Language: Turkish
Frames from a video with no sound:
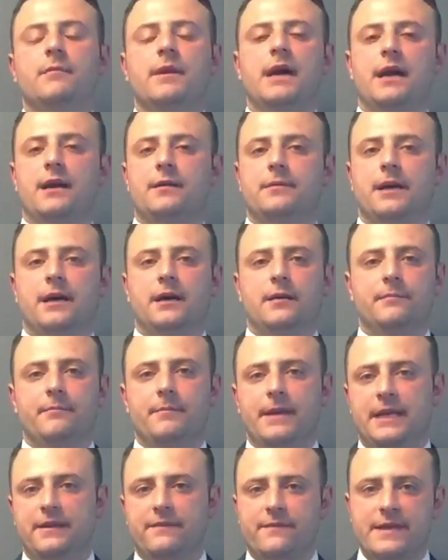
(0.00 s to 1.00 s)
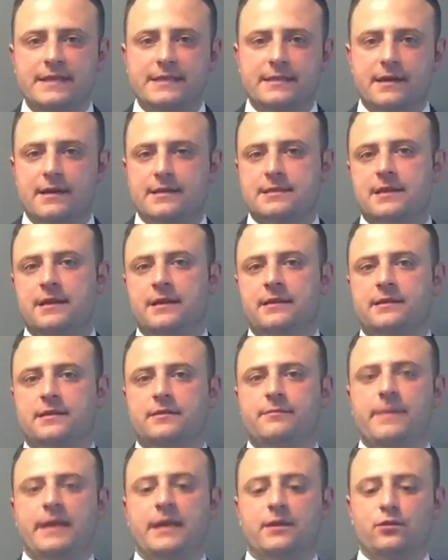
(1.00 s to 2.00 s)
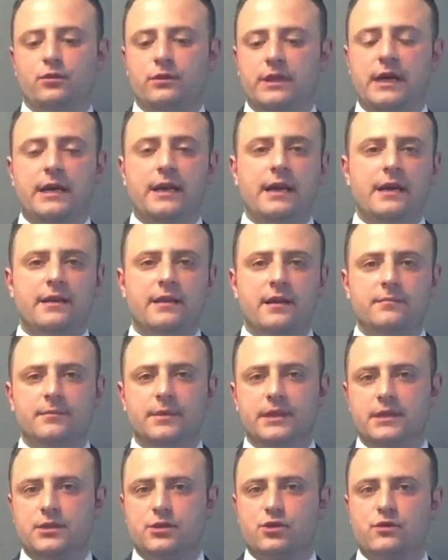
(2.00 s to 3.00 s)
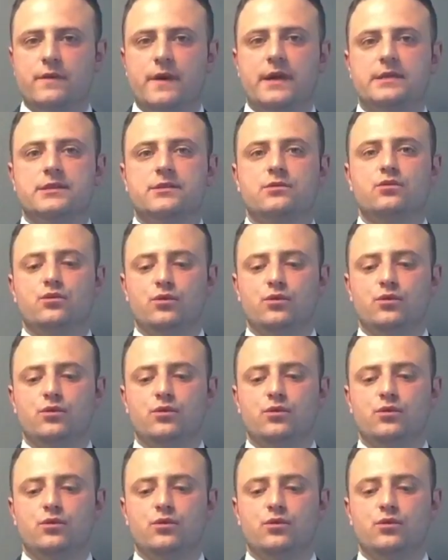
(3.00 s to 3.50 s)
Merhaba, ben İnvestaz'a yatırım menkul değerlerden Barış Güvenç.